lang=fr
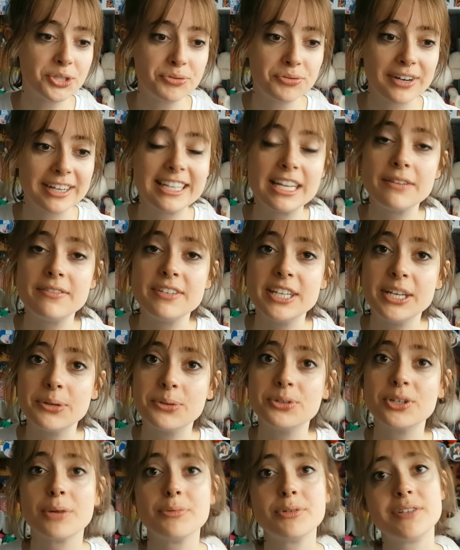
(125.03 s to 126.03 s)
je vous ferai des
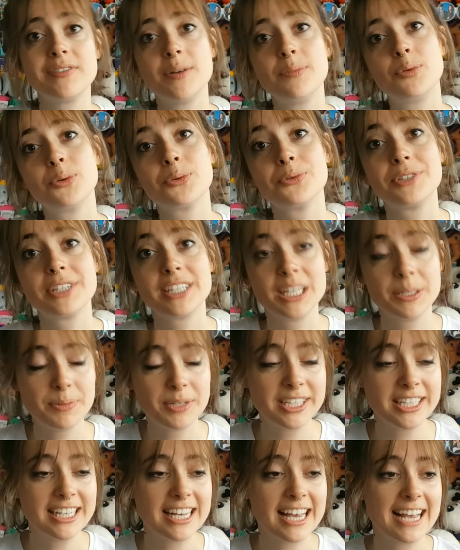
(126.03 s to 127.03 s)
vidéos comme j'ai fait pour le concert des
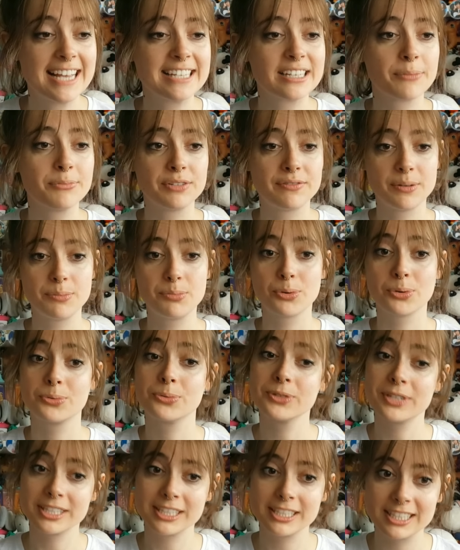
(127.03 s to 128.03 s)
BTS, comme j'ai fait pour le
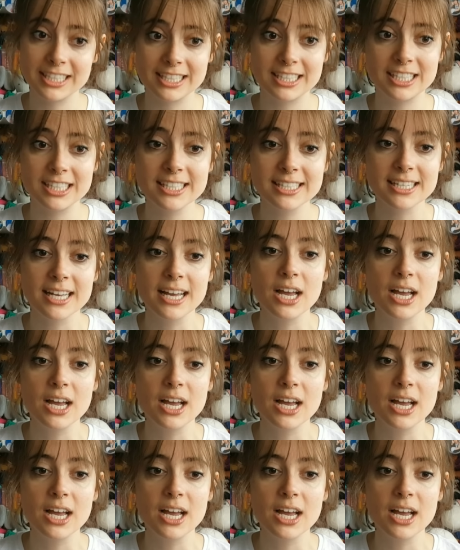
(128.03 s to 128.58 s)
concert des D6,